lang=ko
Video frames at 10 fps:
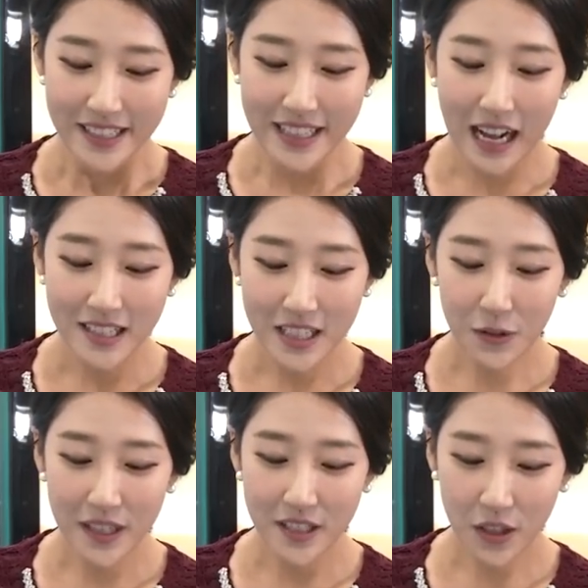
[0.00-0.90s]
자,
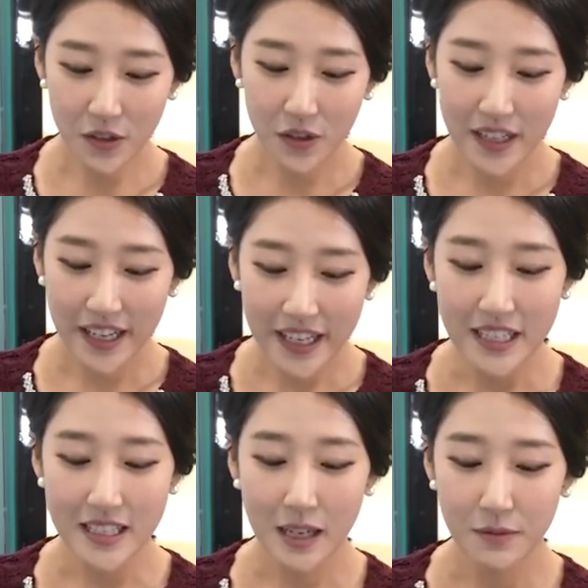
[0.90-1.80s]
10월의 첫
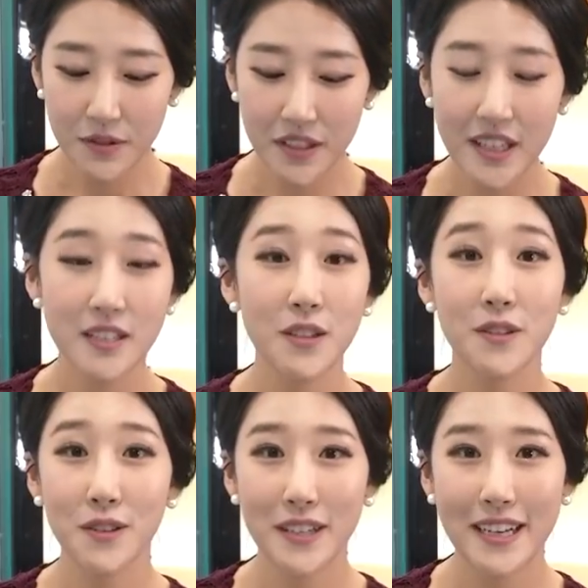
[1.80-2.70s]
거래일, 4분기의
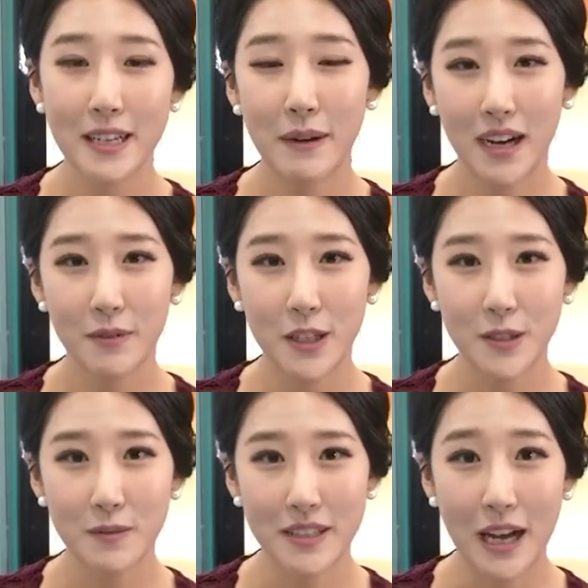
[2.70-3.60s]
첫 거래일이 마감이
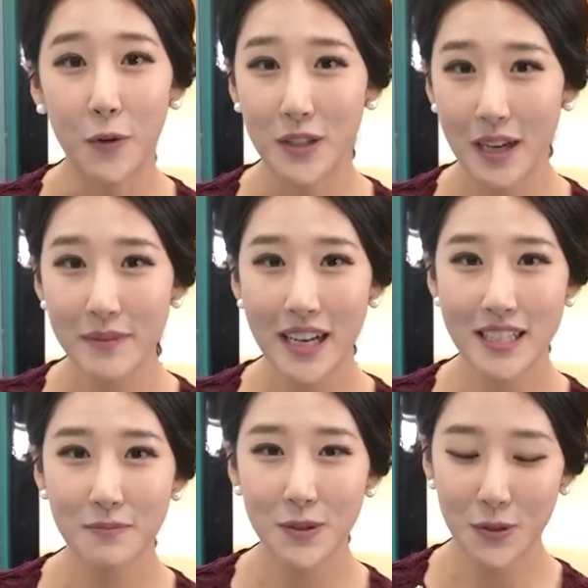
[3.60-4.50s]
됐습니다. 오늘 함께
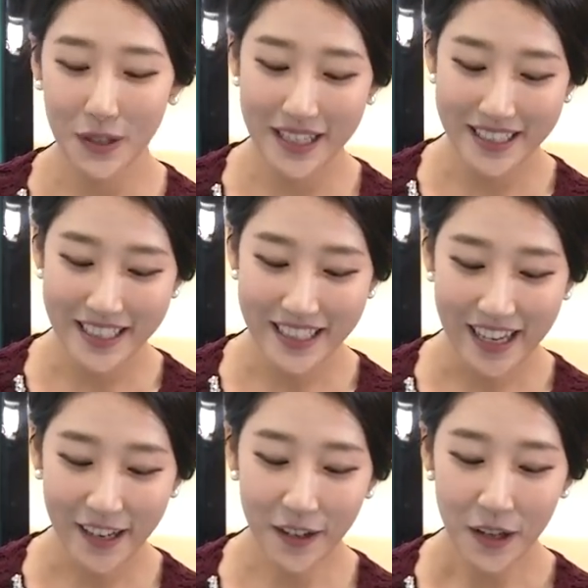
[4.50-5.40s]
하실 분 소개해
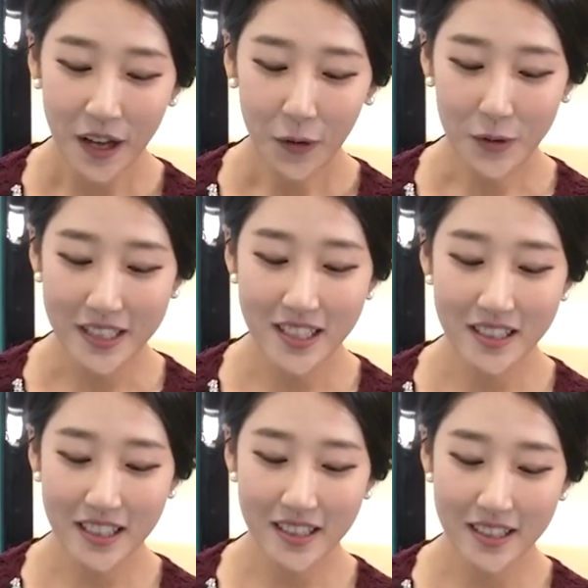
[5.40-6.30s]
드릴게요. 오늘
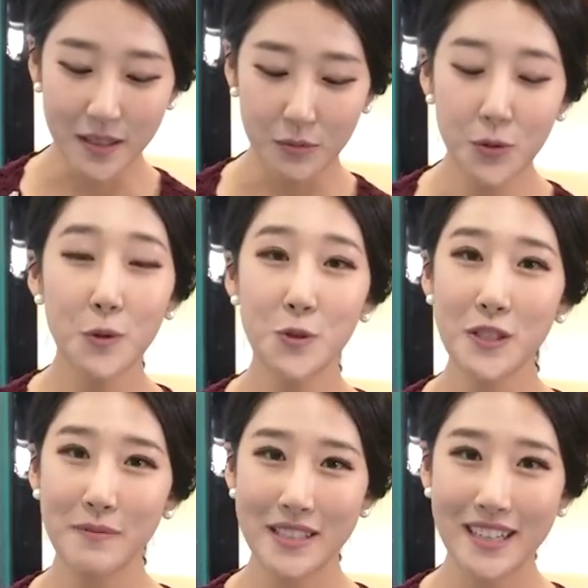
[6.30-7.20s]
디스트리트 문호준
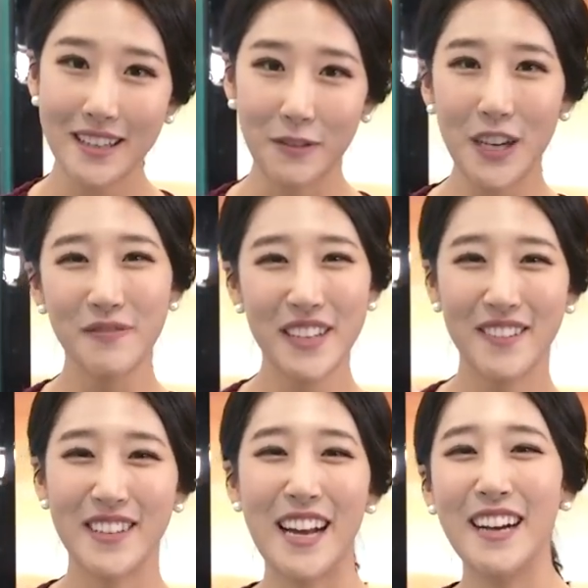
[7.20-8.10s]
팀장님과
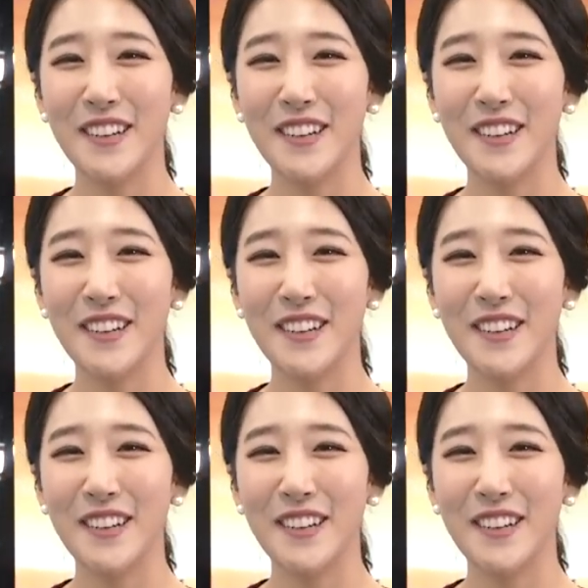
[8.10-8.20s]
함께합니다.